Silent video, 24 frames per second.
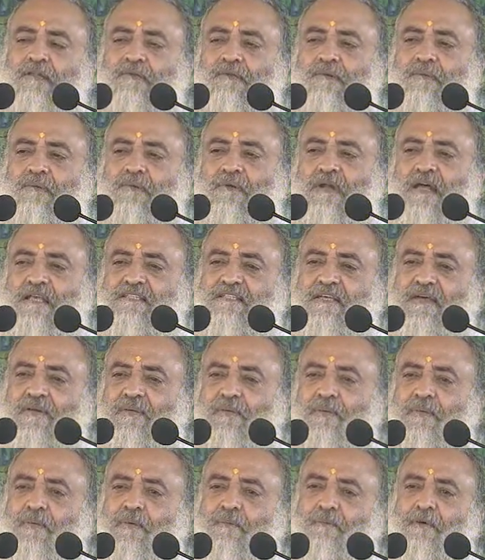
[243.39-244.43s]
थोड़ा सा
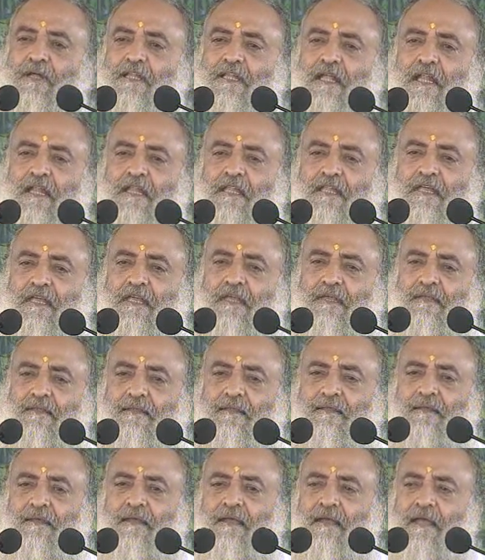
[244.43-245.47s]
रुख बदल दे
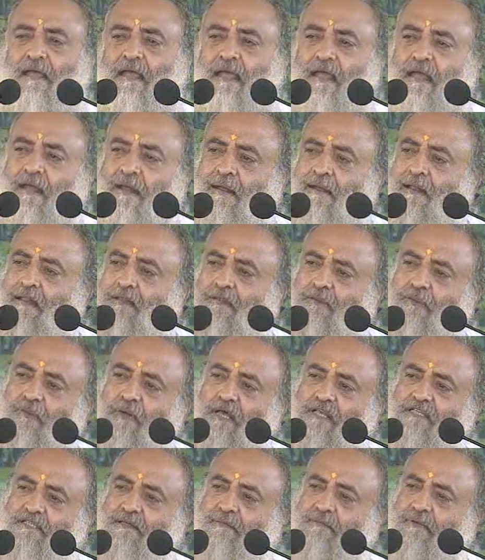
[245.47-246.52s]
एंगल
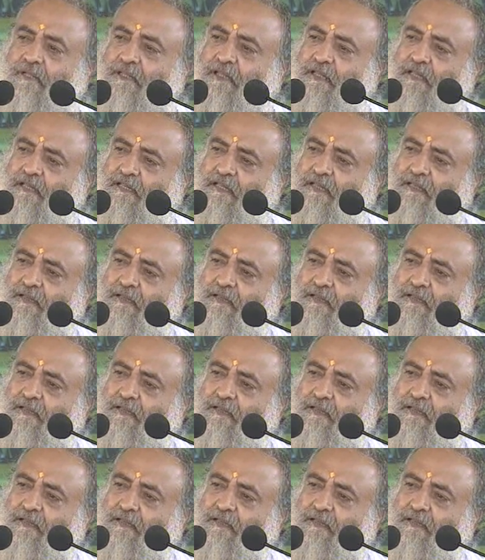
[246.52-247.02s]
थोड़ा सा बदल दें